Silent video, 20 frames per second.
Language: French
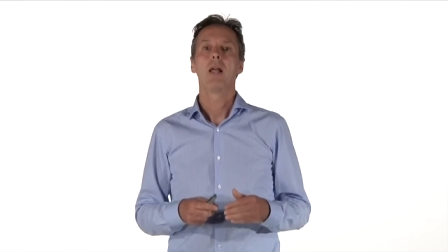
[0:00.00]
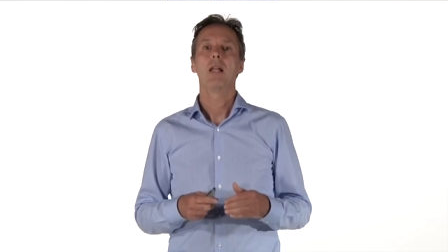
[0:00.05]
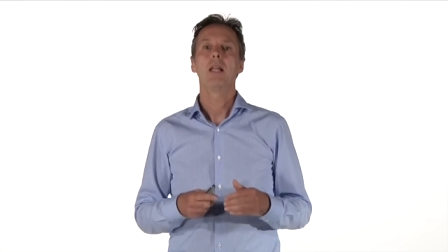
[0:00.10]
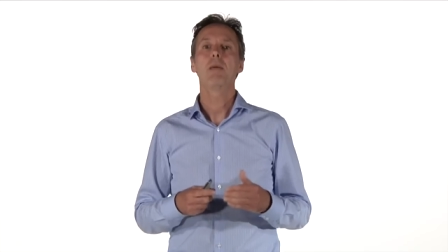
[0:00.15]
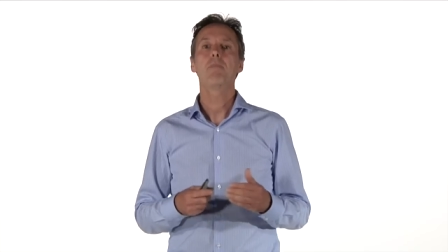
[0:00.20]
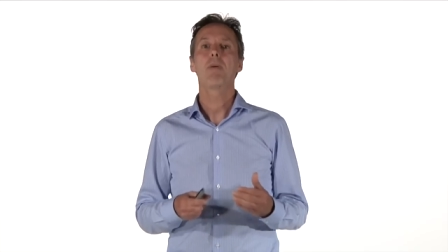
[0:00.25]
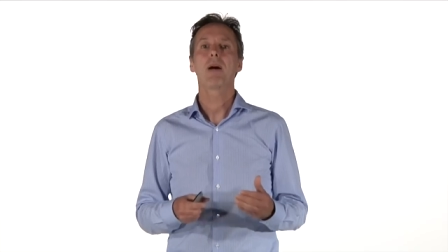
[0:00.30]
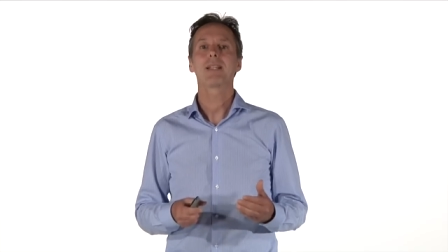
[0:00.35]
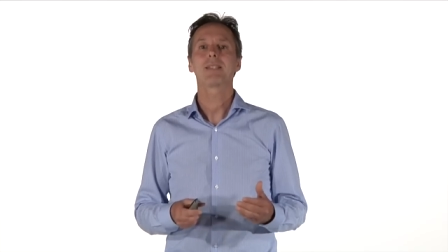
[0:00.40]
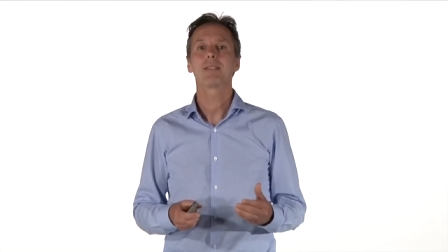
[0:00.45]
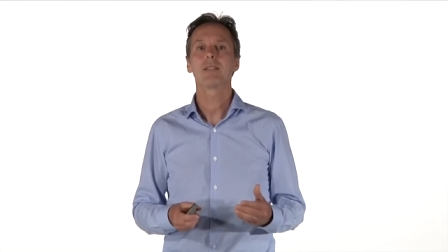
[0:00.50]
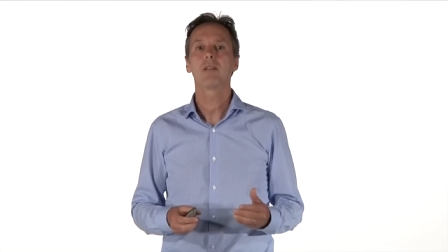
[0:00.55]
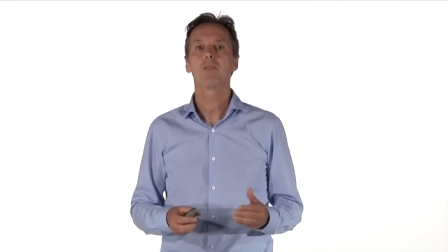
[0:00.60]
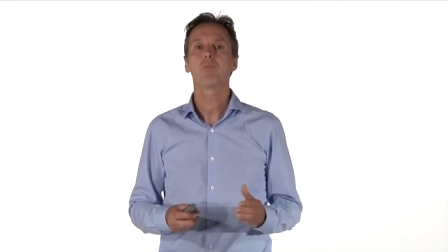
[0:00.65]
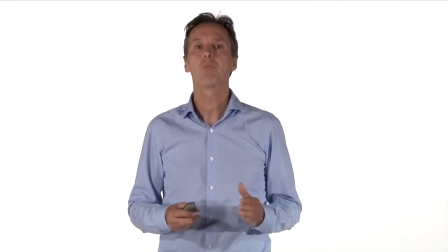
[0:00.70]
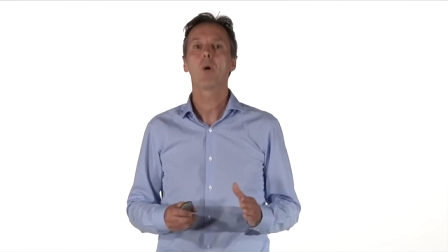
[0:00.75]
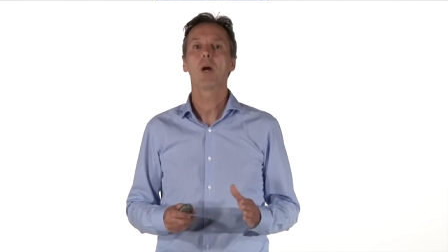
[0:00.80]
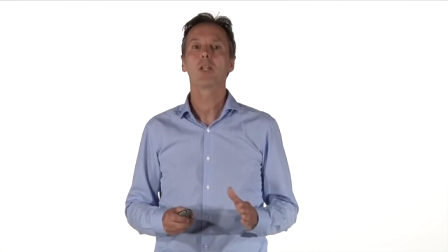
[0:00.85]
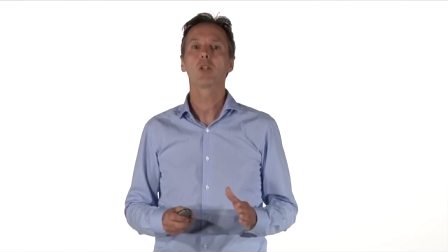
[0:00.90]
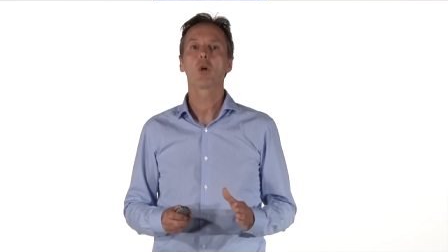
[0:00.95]
les
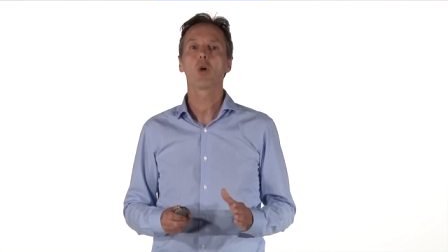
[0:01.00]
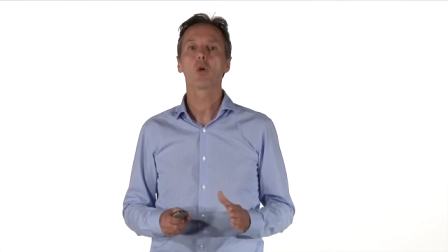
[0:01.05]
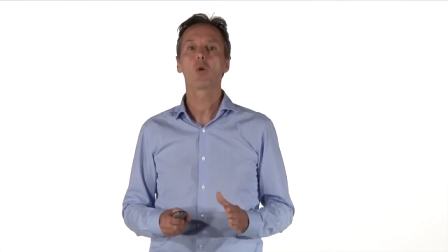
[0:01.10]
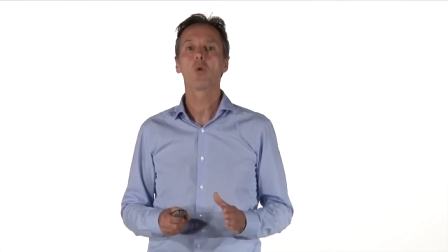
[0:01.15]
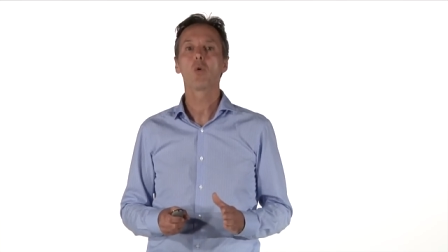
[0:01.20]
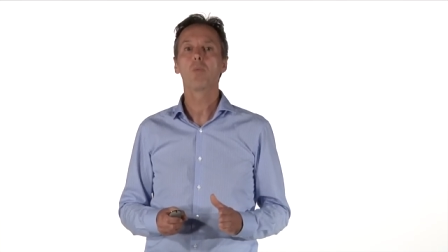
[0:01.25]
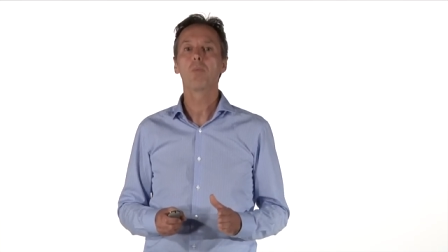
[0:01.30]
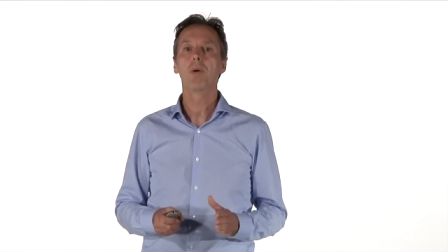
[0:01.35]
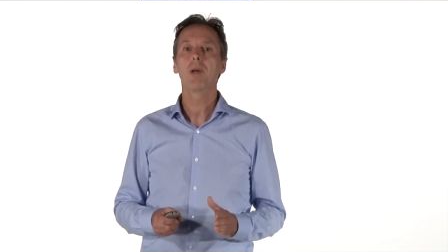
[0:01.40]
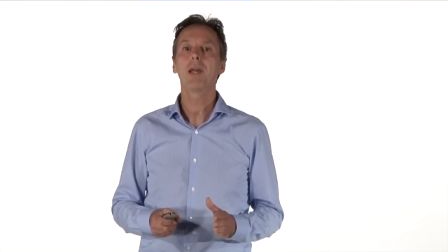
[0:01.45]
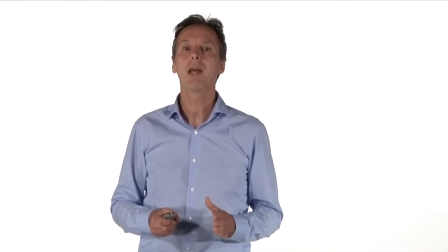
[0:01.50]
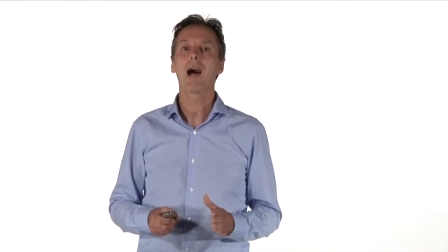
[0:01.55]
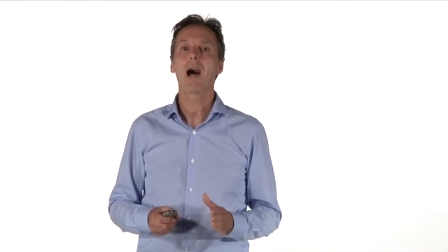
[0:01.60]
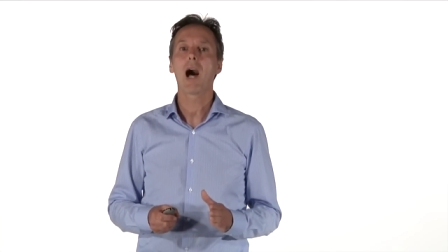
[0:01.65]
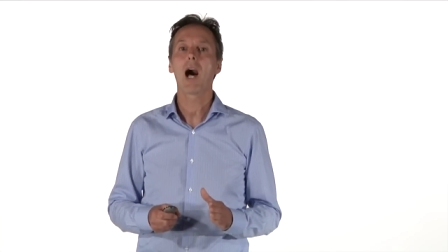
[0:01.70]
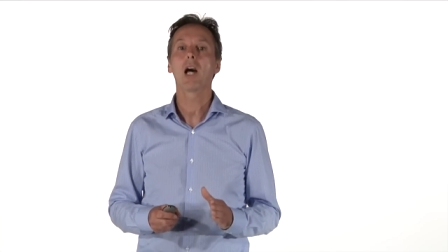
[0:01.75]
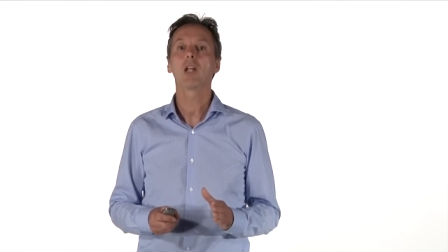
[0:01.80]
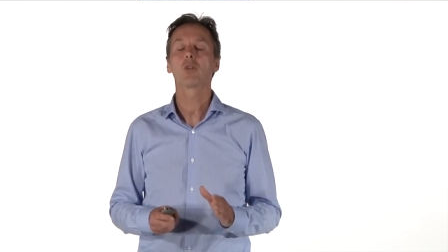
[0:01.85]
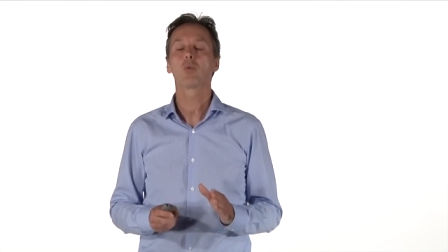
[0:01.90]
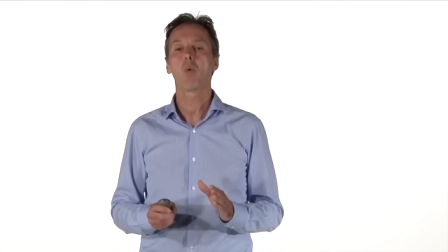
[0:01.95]
passifs peut être regroupés
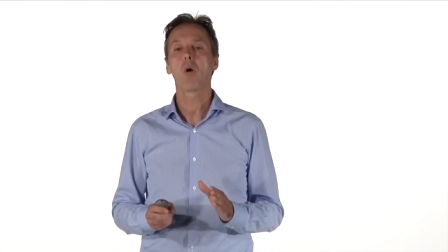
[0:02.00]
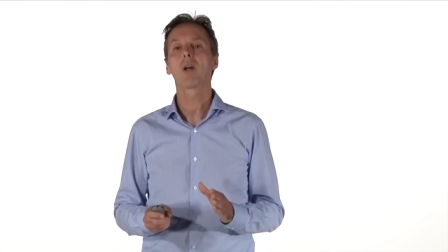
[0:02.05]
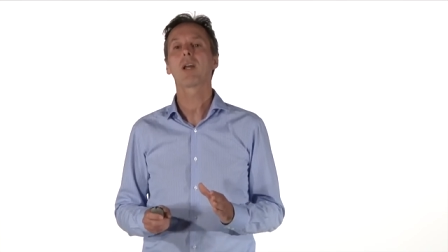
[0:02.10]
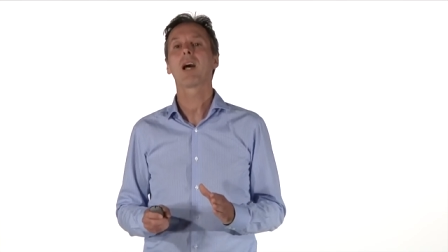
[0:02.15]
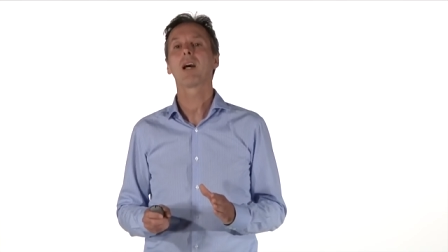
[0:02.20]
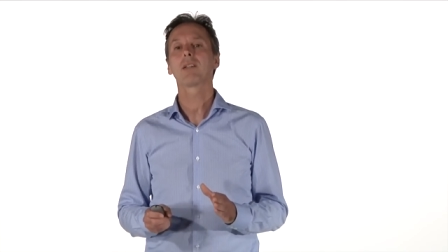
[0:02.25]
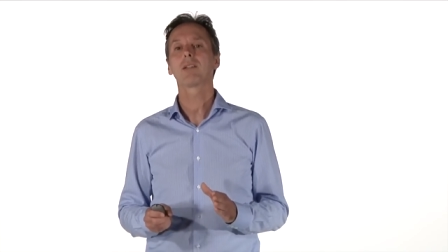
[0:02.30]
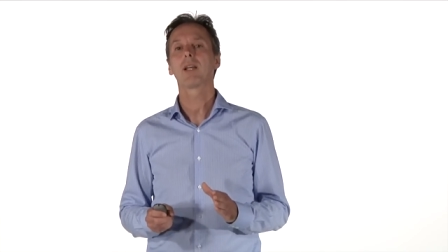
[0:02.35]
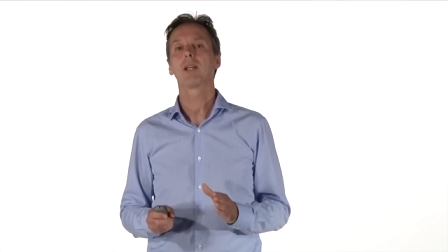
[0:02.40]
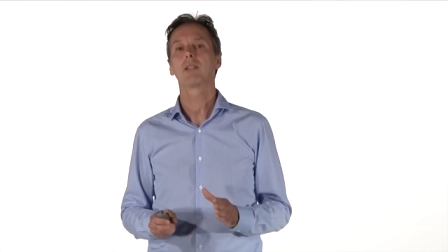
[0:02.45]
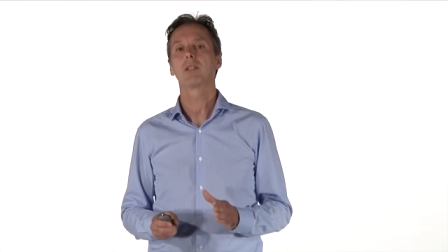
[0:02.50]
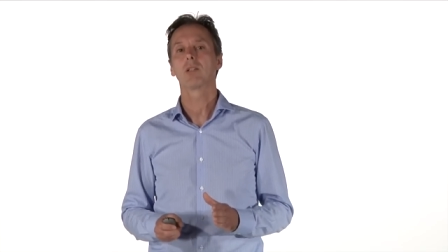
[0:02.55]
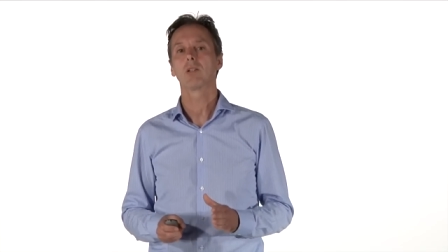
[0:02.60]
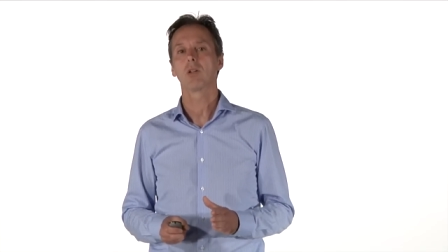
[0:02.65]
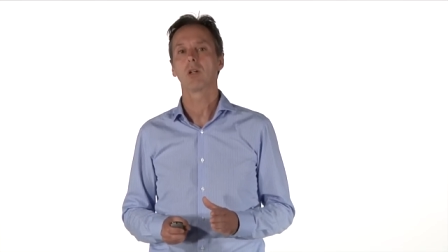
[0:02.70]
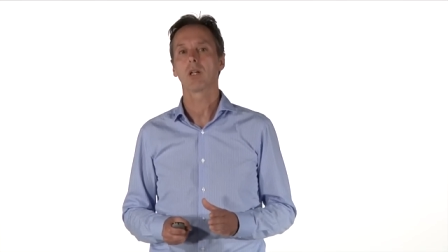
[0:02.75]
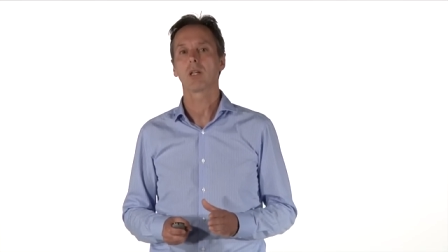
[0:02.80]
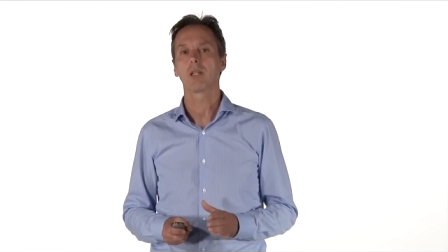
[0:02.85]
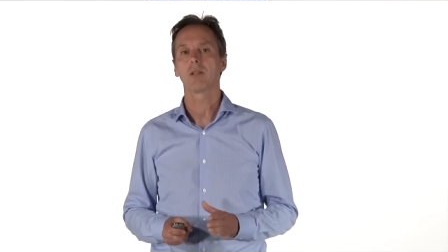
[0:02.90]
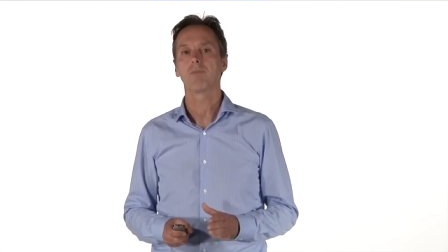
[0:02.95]
en trois grandes
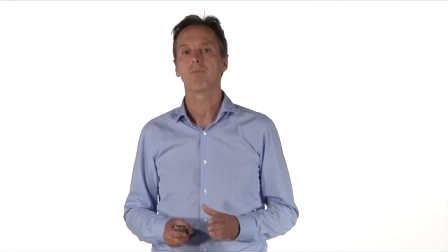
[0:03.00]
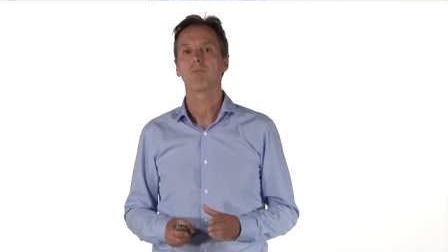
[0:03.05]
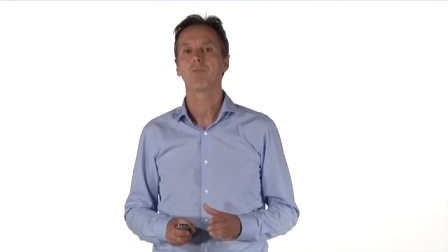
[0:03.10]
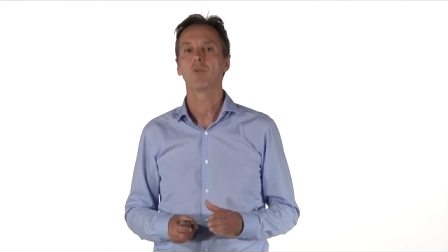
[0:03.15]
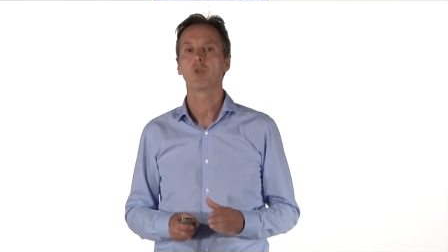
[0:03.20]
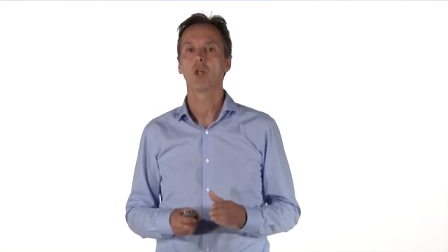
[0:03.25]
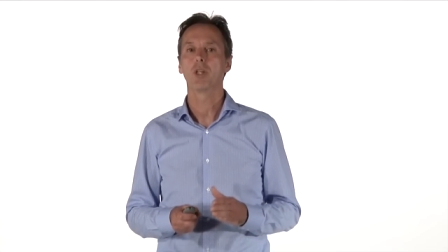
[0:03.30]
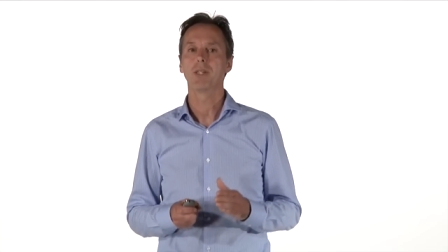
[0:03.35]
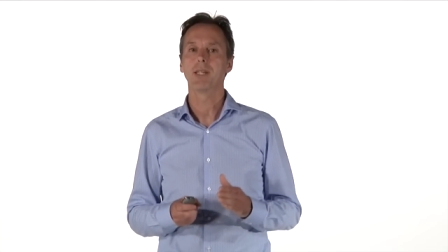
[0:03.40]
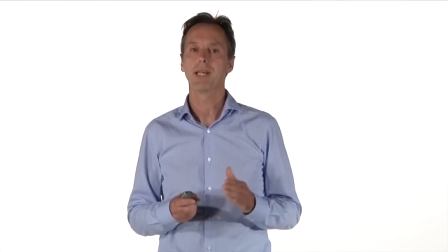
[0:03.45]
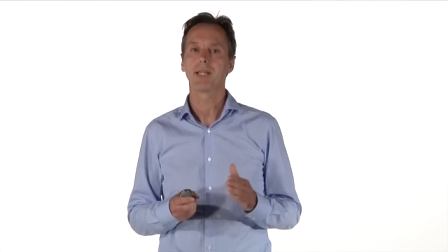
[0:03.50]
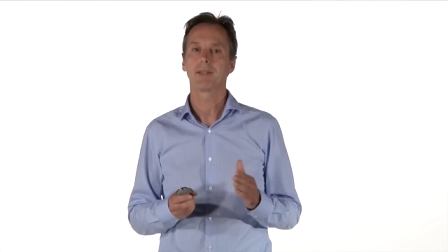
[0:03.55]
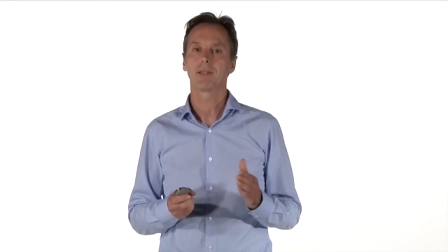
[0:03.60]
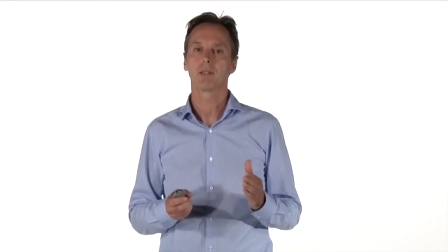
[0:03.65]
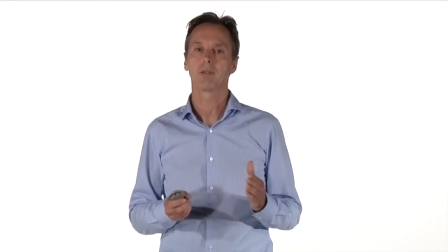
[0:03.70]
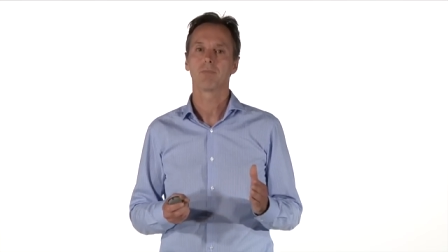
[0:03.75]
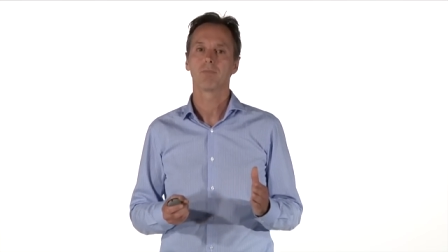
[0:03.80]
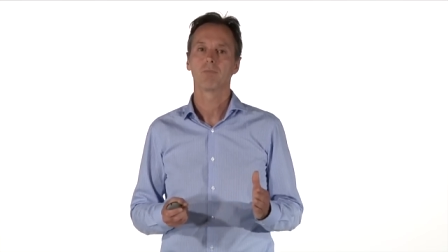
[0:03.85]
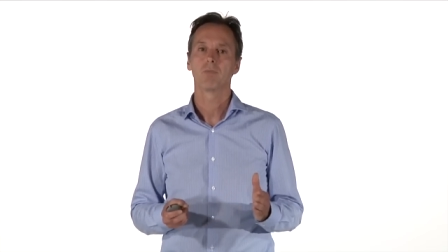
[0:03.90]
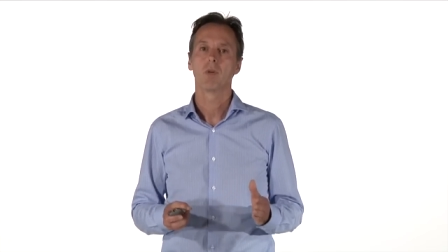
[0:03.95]
catégories de dettes.